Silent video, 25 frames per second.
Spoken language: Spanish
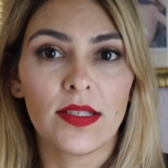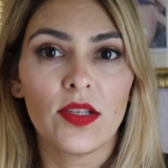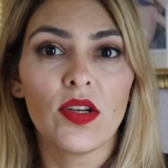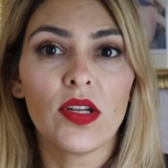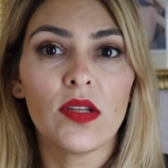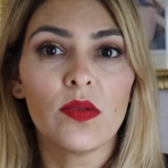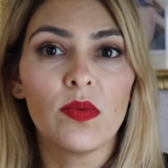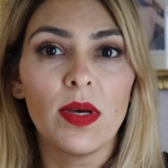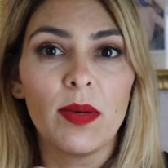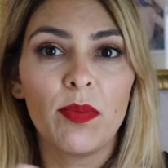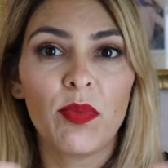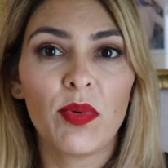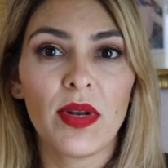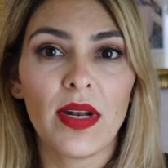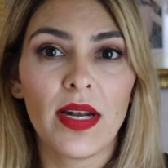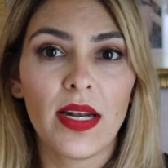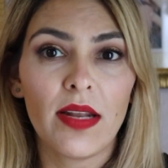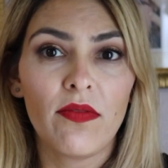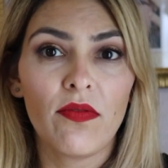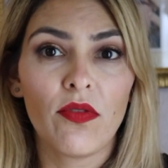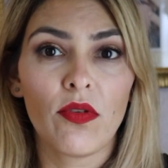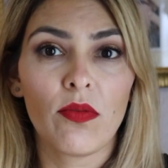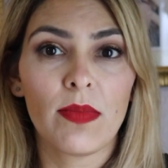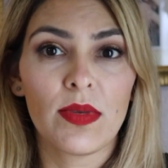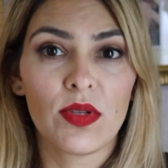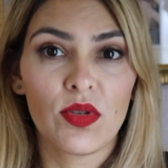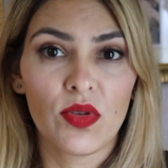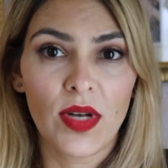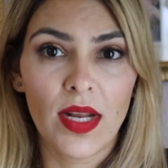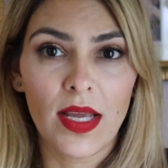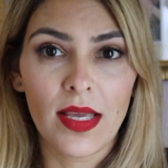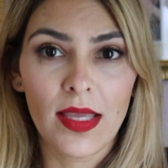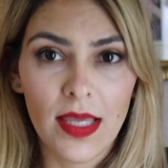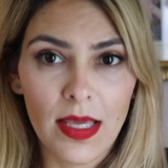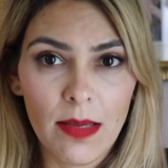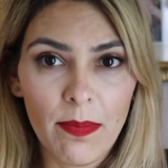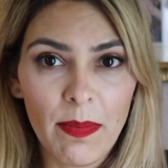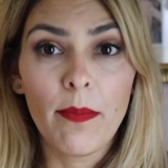Yo les voy a poner la información
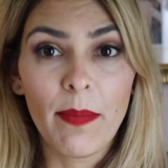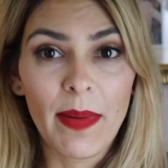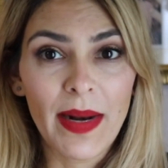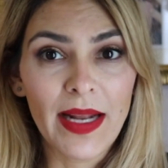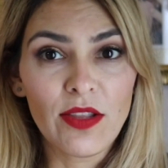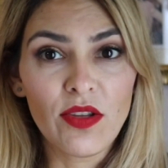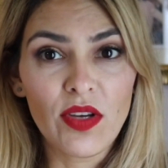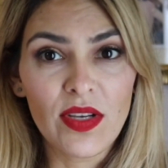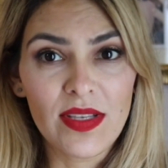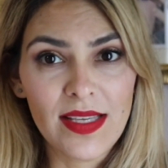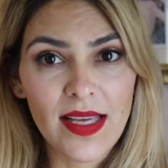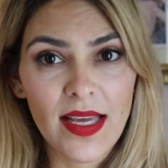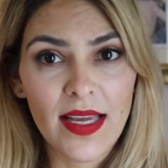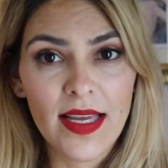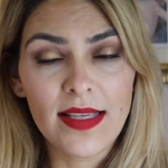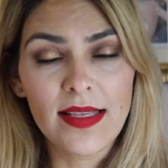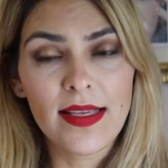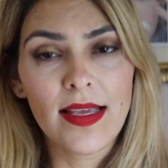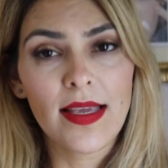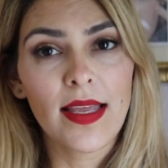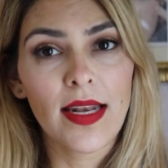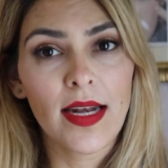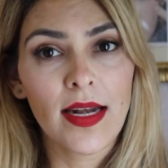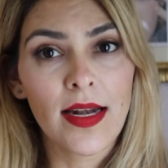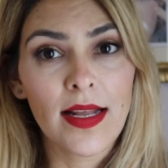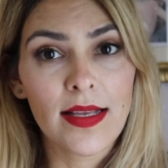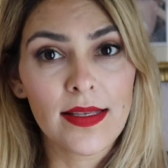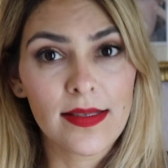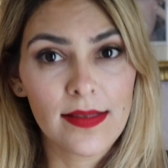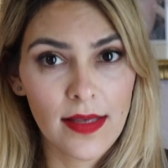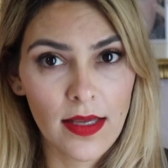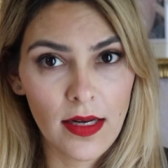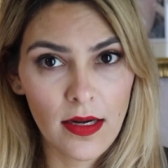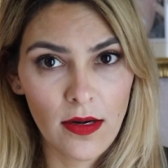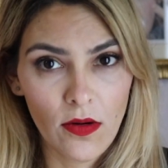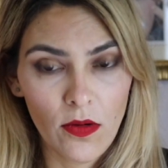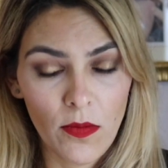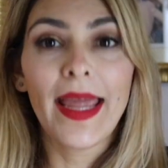aquí para todas aquellas que quieran
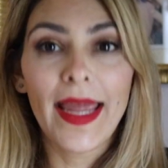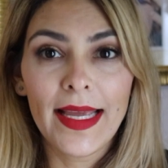hacerlo.